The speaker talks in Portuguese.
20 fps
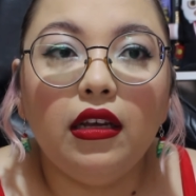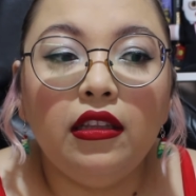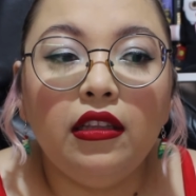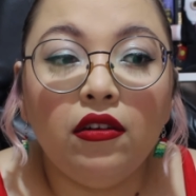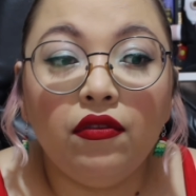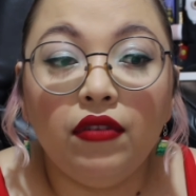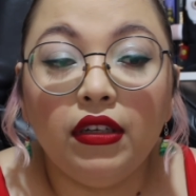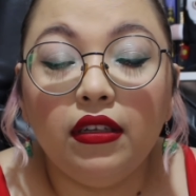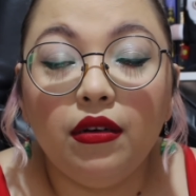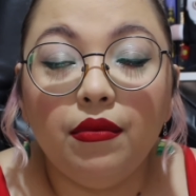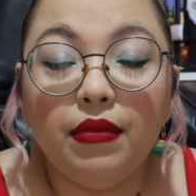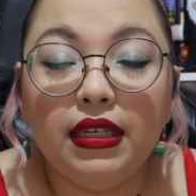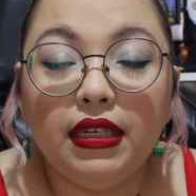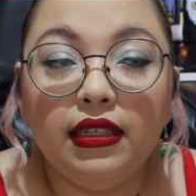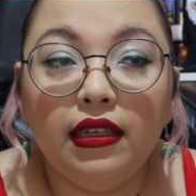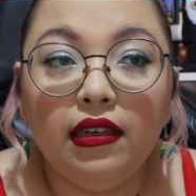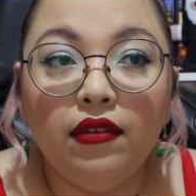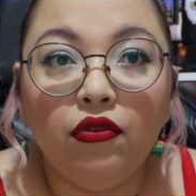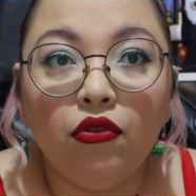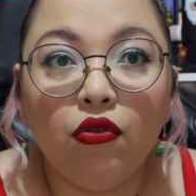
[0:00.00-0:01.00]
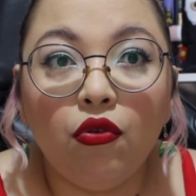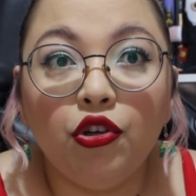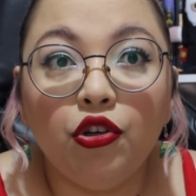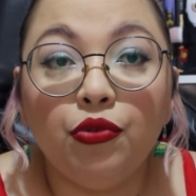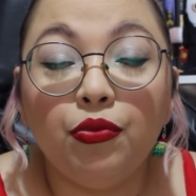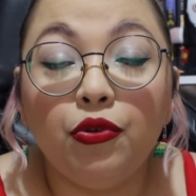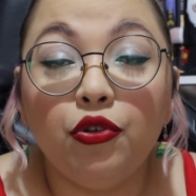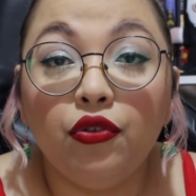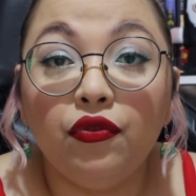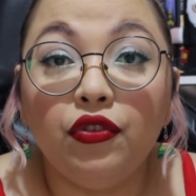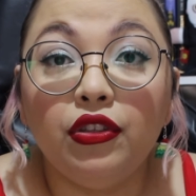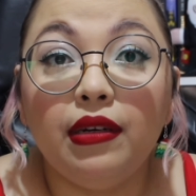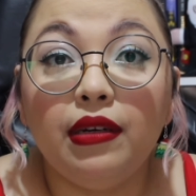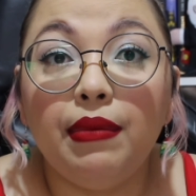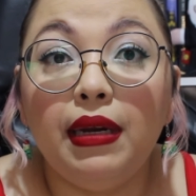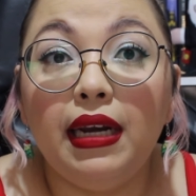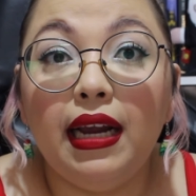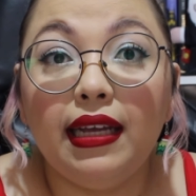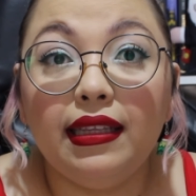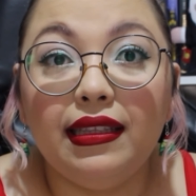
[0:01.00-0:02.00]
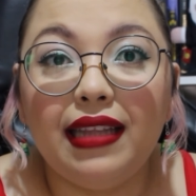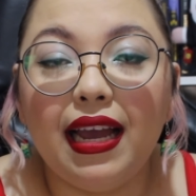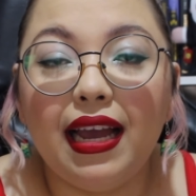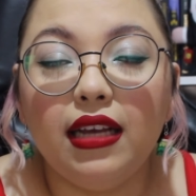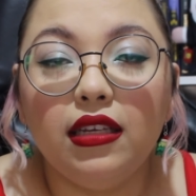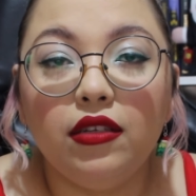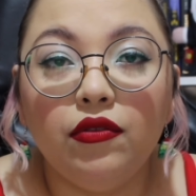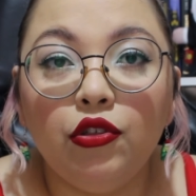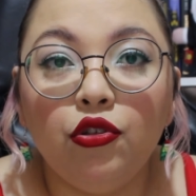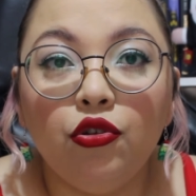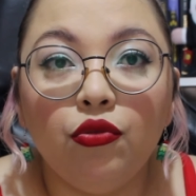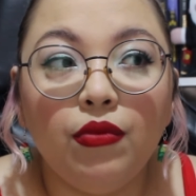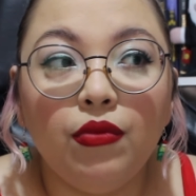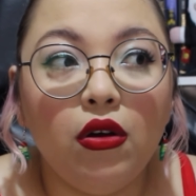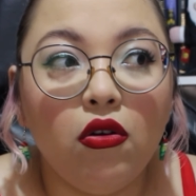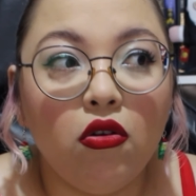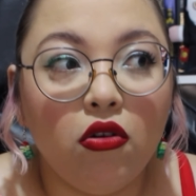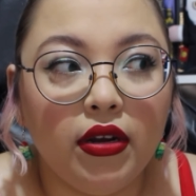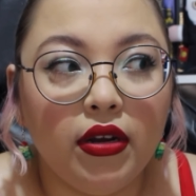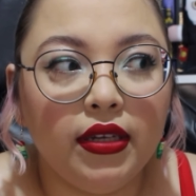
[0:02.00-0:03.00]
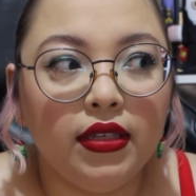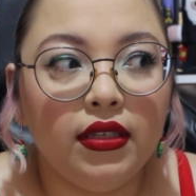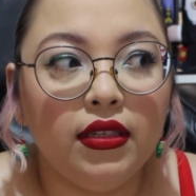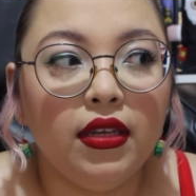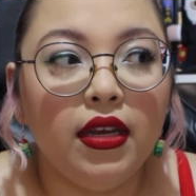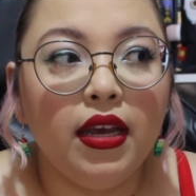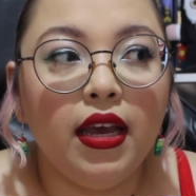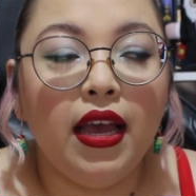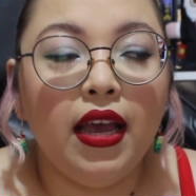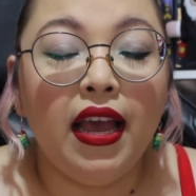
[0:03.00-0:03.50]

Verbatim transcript: Não vá terminar esse livro hoje porque hoje eu vou trabalhar até as 21 horas.